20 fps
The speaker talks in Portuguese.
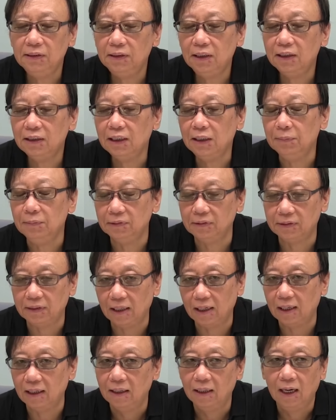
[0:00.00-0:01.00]
Criado por
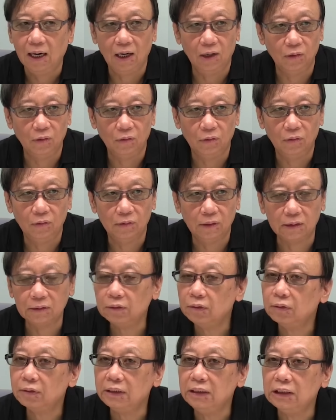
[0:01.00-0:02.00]
Yuji Horii,
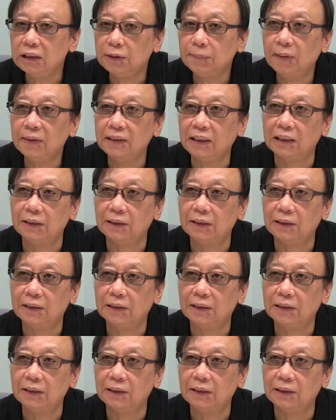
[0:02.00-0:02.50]
Dragon Quest